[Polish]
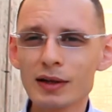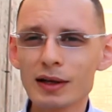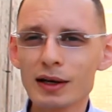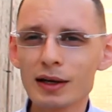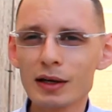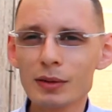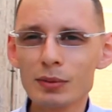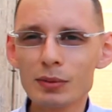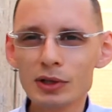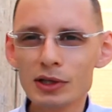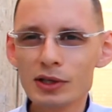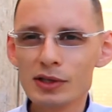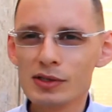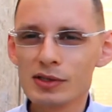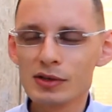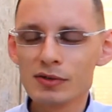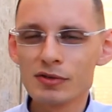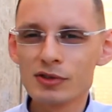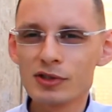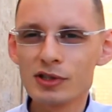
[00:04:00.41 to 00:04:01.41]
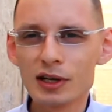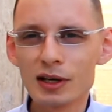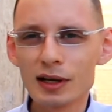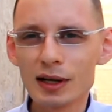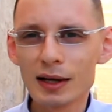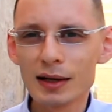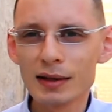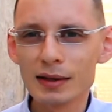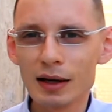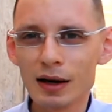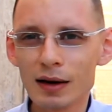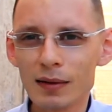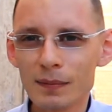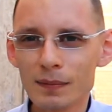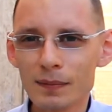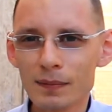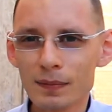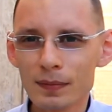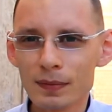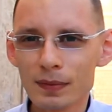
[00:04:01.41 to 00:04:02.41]
tajemnicy wcielenia,
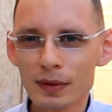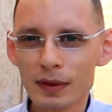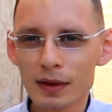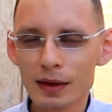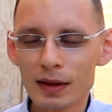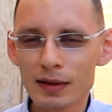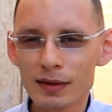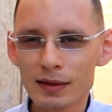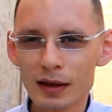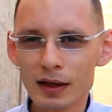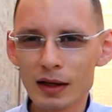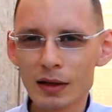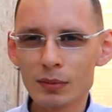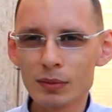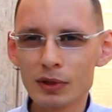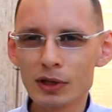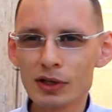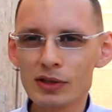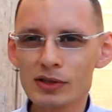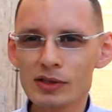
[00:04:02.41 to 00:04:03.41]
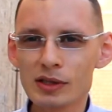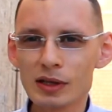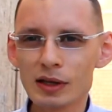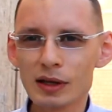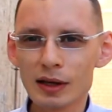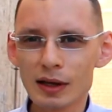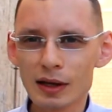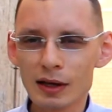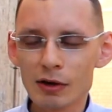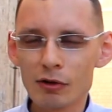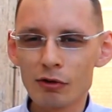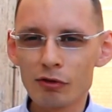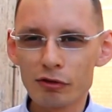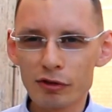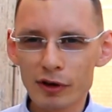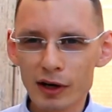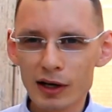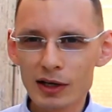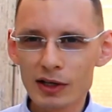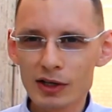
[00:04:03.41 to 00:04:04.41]
tajemnicy
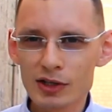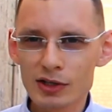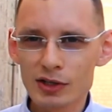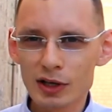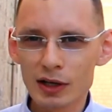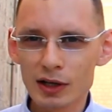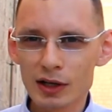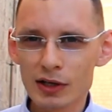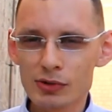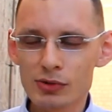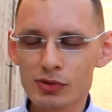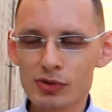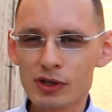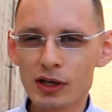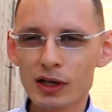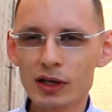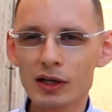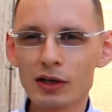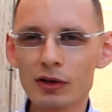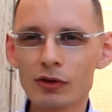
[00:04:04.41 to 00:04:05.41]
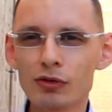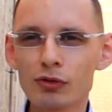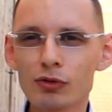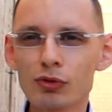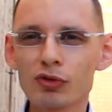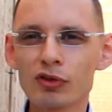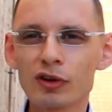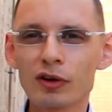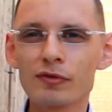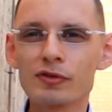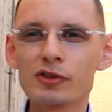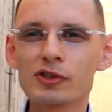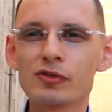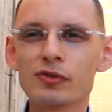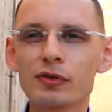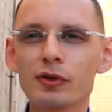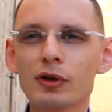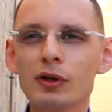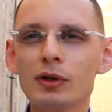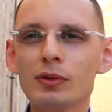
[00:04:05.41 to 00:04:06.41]
wejścia Jezusa Chrystusa w
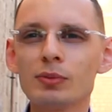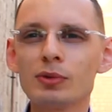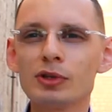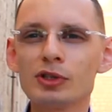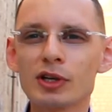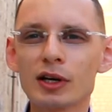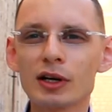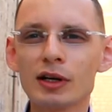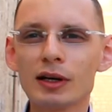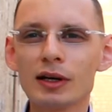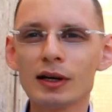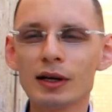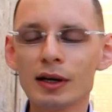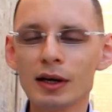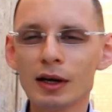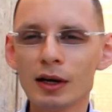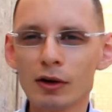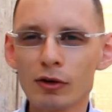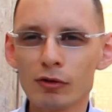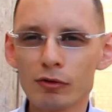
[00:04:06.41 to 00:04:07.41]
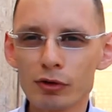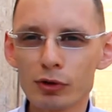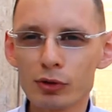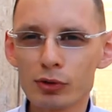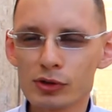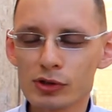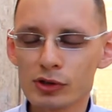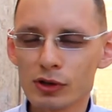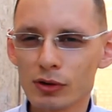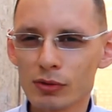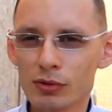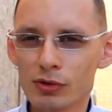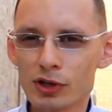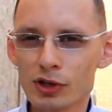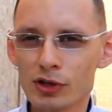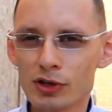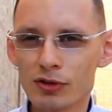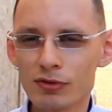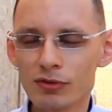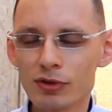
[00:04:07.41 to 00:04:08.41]
swoim ciele w ludzką
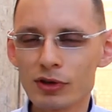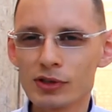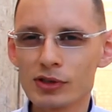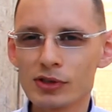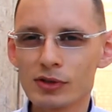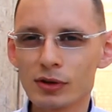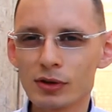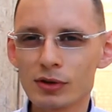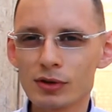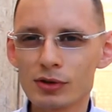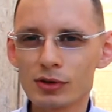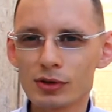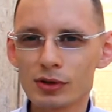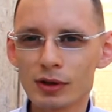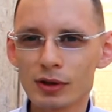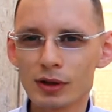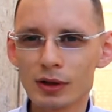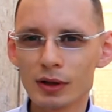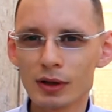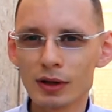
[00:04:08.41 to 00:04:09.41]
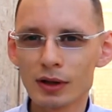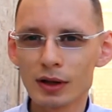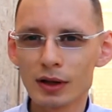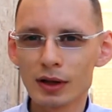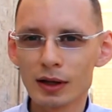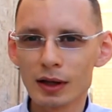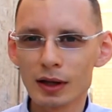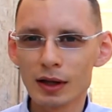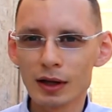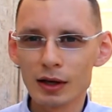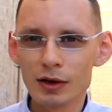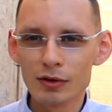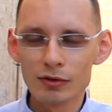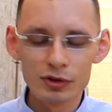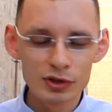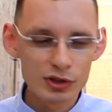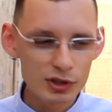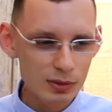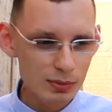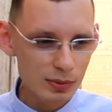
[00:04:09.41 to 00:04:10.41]
rzeczywistość.
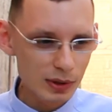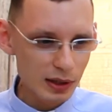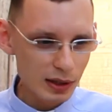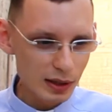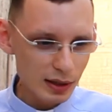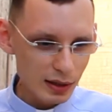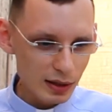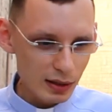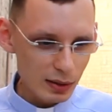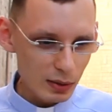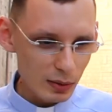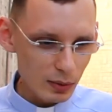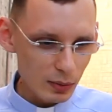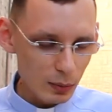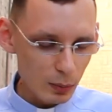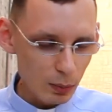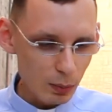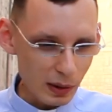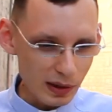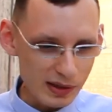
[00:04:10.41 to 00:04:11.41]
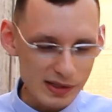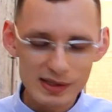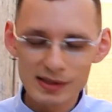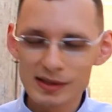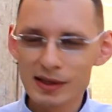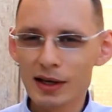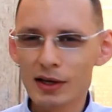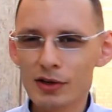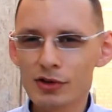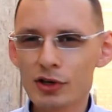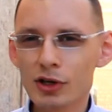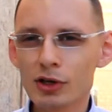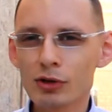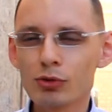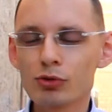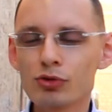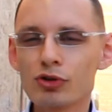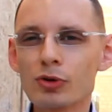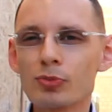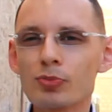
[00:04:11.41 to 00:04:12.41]
Widzimy pasterzy,
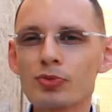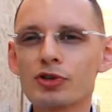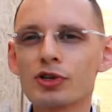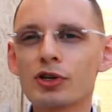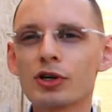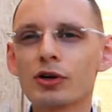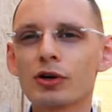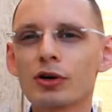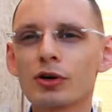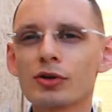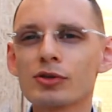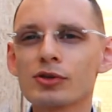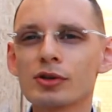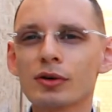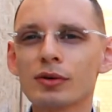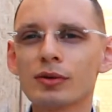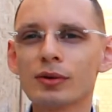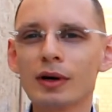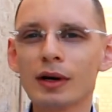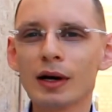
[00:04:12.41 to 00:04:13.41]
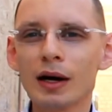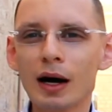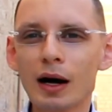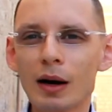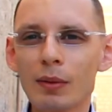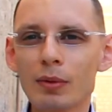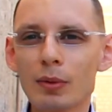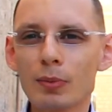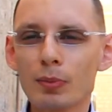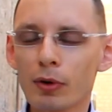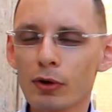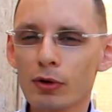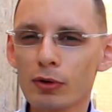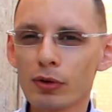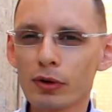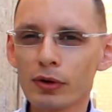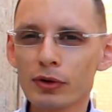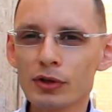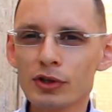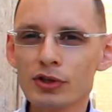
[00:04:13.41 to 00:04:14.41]
którzy przychodzą, aby
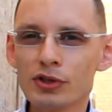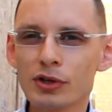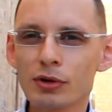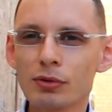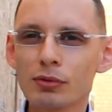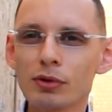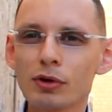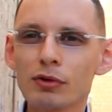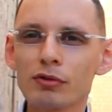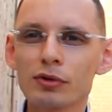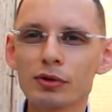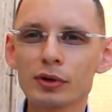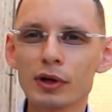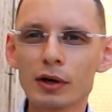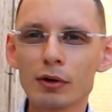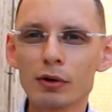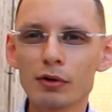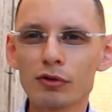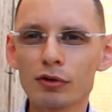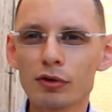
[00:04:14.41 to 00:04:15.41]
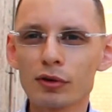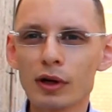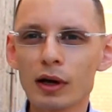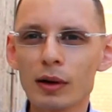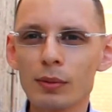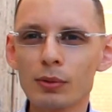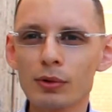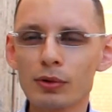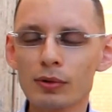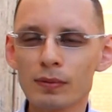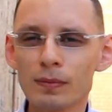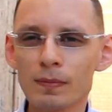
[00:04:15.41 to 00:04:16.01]
pokłonić się nowonarodzonemu.